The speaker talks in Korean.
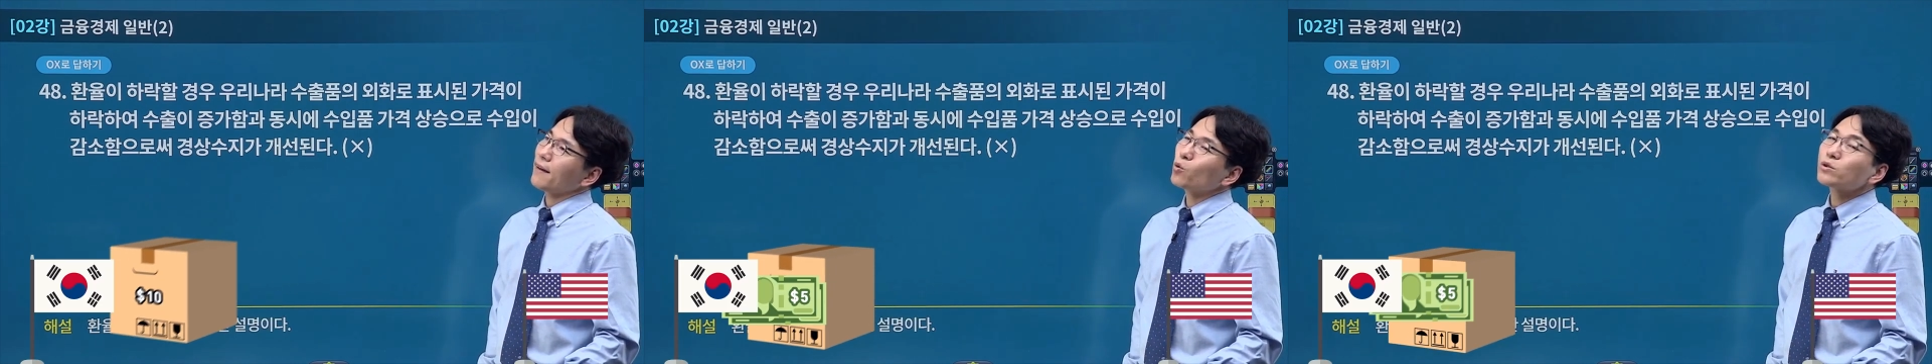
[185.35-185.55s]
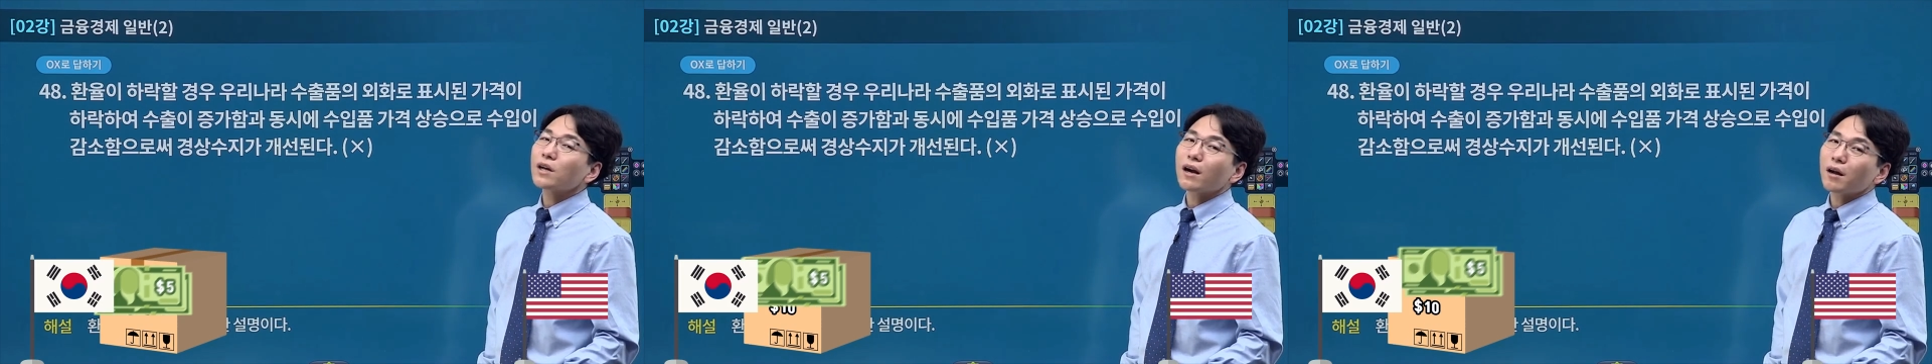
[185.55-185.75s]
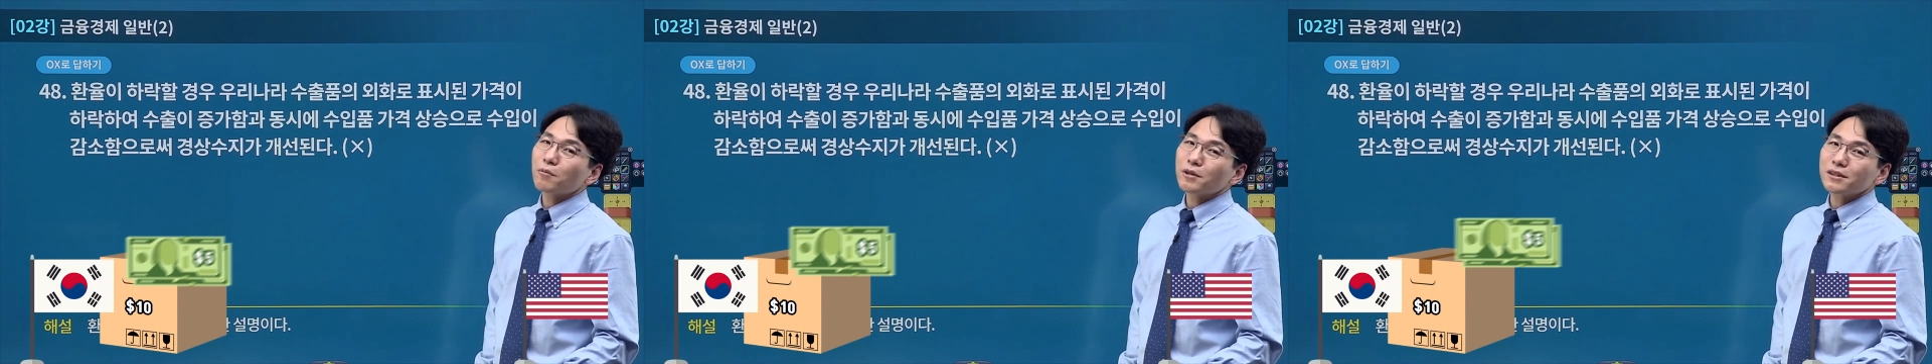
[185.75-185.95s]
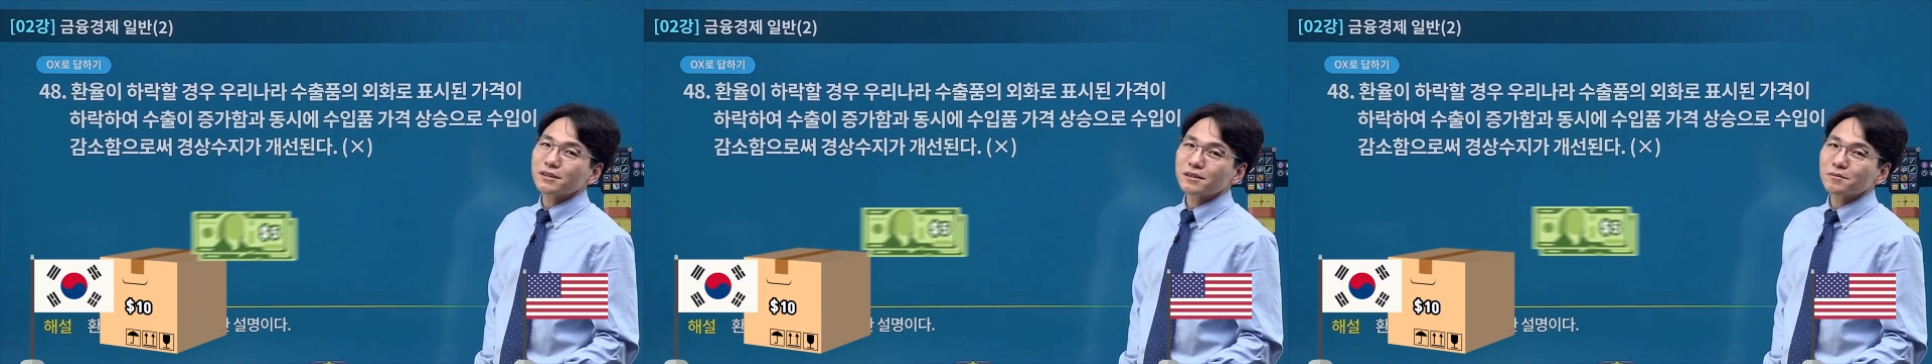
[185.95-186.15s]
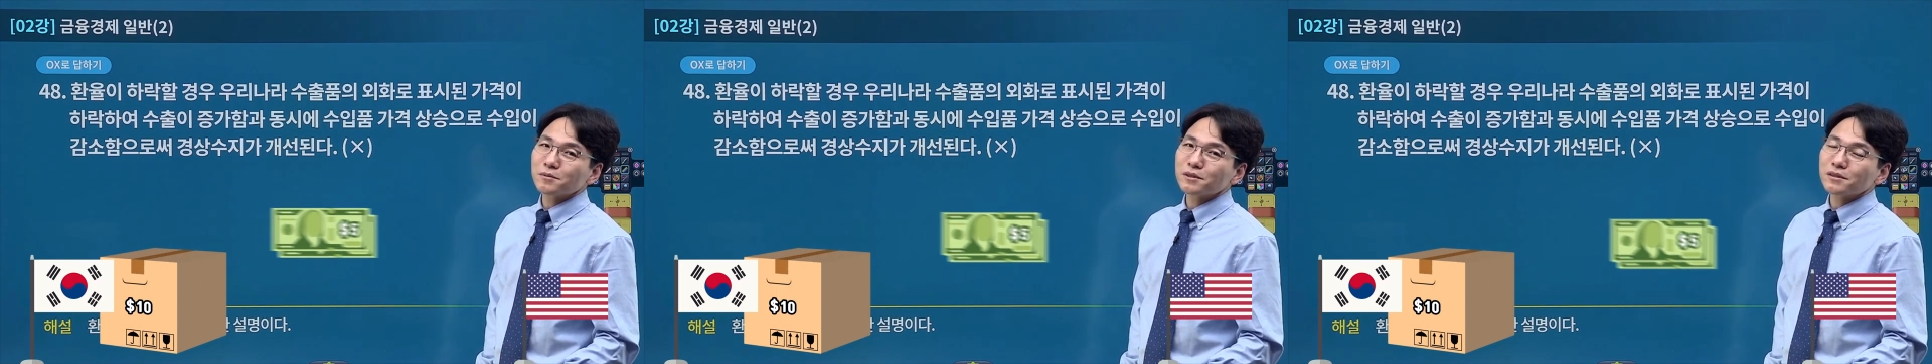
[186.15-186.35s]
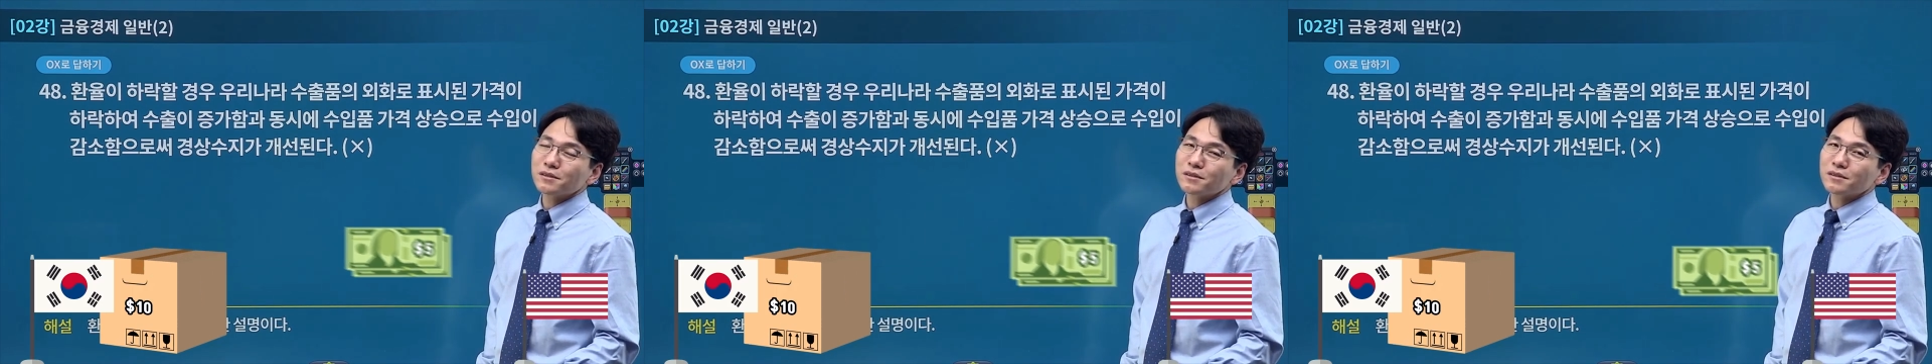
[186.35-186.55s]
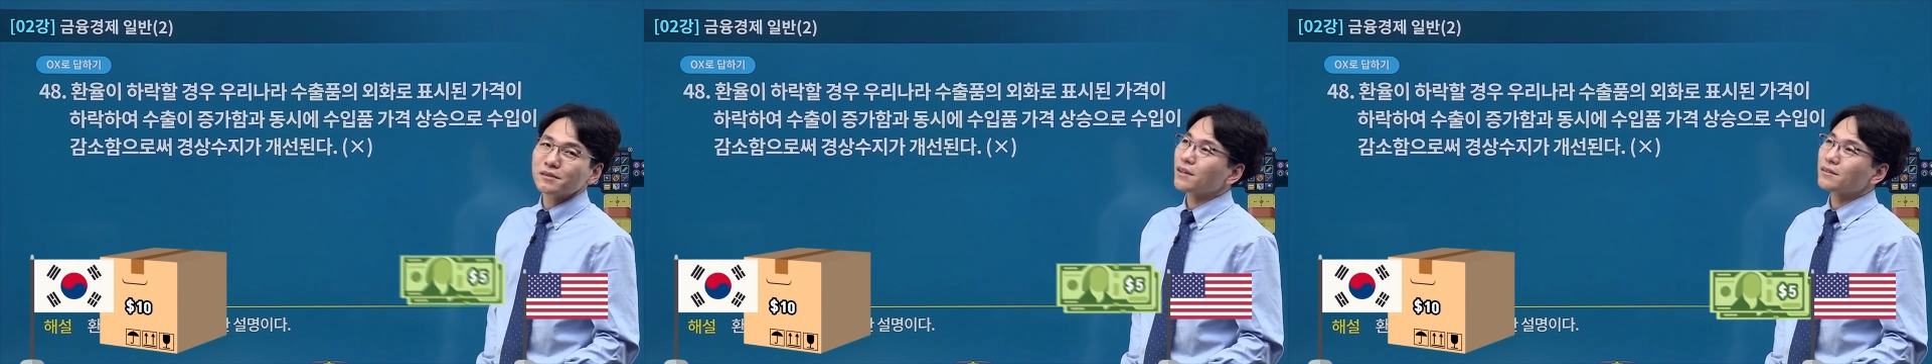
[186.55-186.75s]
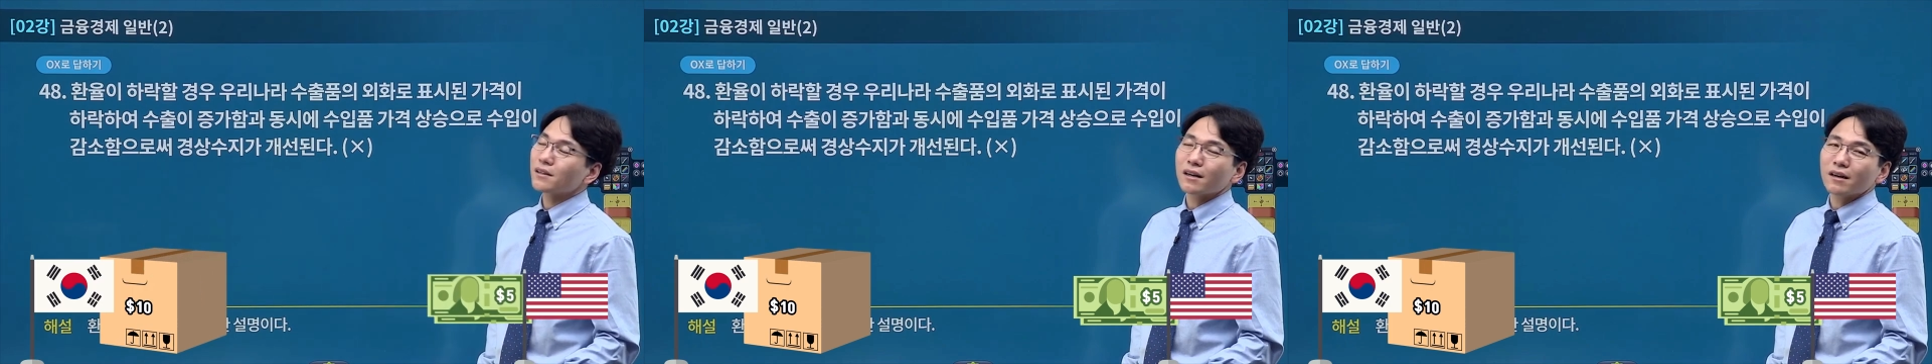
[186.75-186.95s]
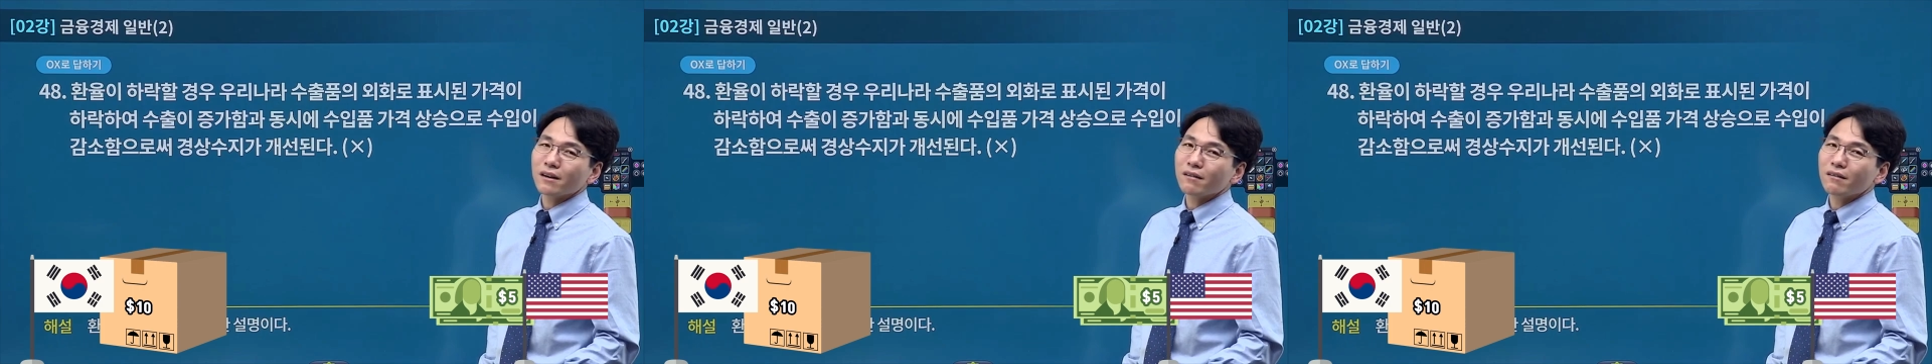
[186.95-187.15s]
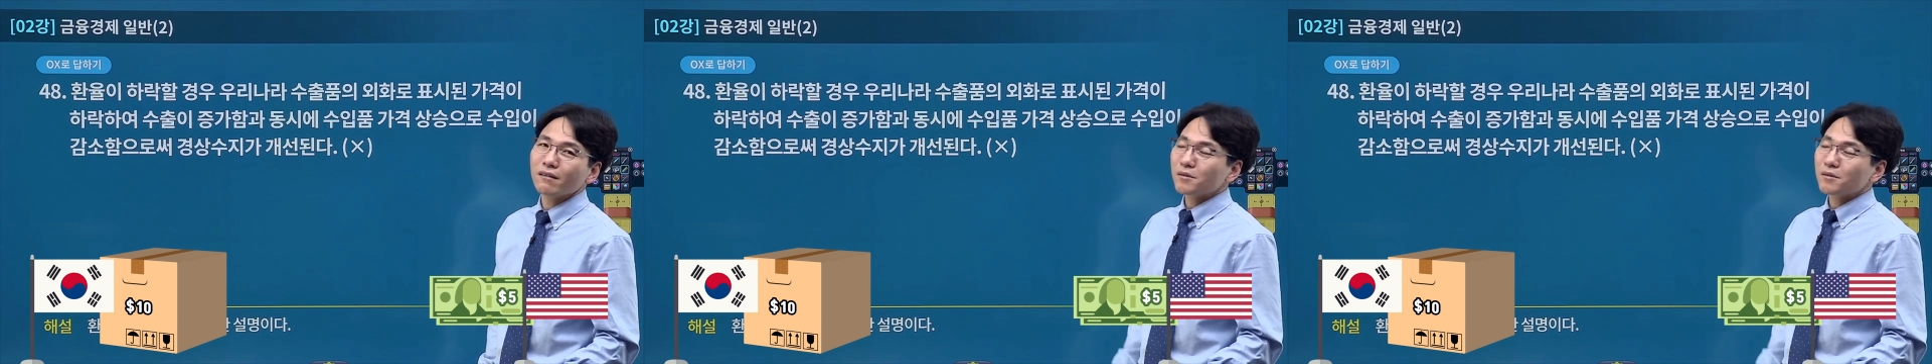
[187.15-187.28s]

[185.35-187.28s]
5달러만 있으면 되잖아요.